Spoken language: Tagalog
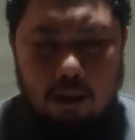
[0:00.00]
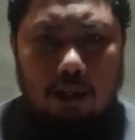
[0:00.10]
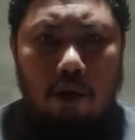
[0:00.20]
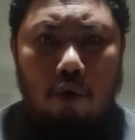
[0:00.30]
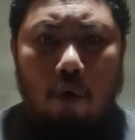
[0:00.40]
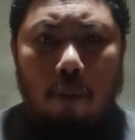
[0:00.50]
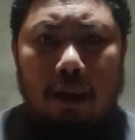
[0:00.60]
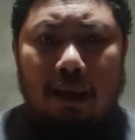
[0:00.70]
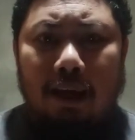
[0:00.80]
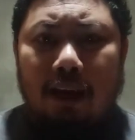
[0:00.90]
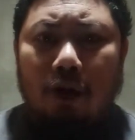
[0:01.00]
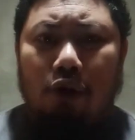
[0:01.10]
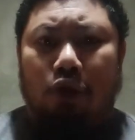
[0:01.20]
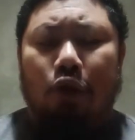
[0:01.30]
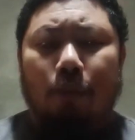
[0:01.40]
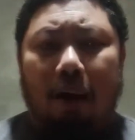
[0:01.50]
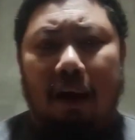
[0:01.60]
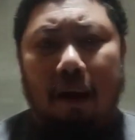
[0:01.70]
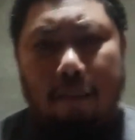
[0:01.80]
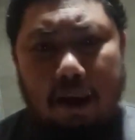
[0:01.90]
Siya yung kumikilos,
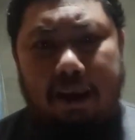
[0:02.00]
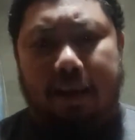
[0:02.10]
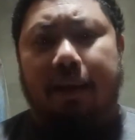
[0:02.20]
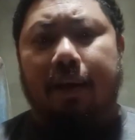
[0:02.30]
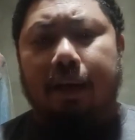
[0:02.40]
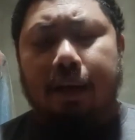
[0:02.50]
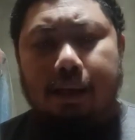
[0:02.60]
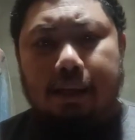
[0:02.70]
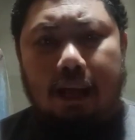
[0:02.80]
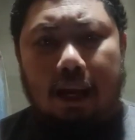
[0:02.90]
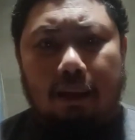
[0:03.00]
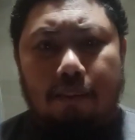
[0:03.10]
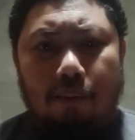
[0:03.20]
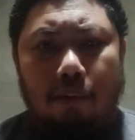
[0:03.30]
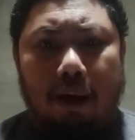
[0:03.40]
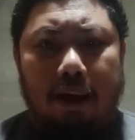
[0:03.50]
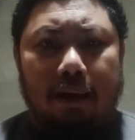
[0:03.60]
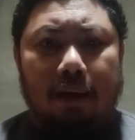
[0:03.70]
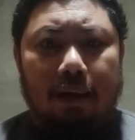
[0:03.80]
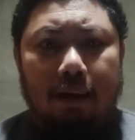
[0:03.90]
gumagabay sa ating buhay.